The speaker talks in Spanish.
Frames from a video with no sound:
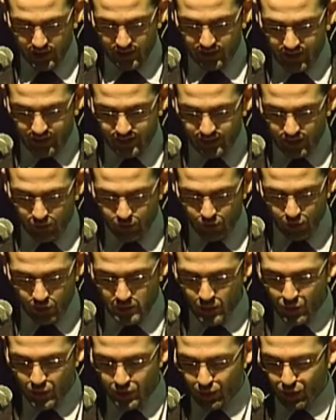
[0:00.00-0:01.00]
De esta
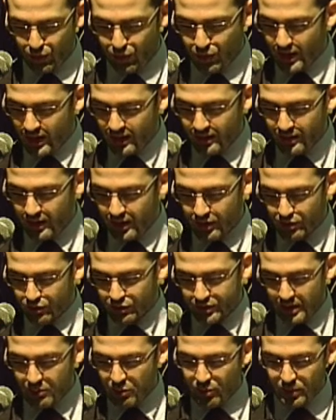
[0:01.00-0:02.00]
forma, en nuestra ciudad
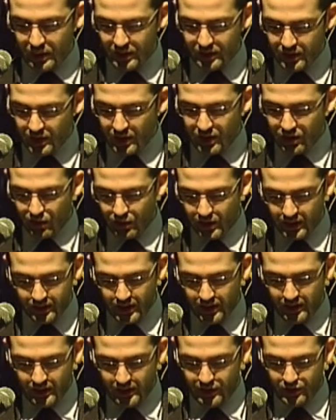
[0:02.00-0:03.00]
encontramos vestigios de
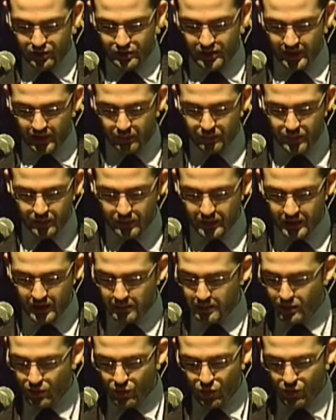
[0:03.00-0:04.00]
esta religiosidad
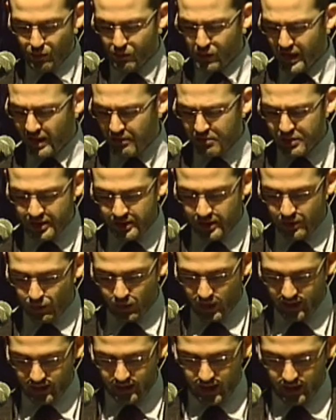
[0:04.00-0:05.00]
primitiva en innumerables
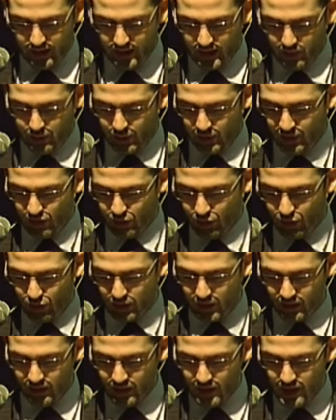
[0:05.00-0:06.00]
lugares desde la
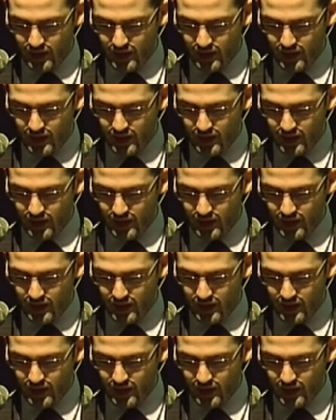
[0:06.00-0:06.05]
prehistoria,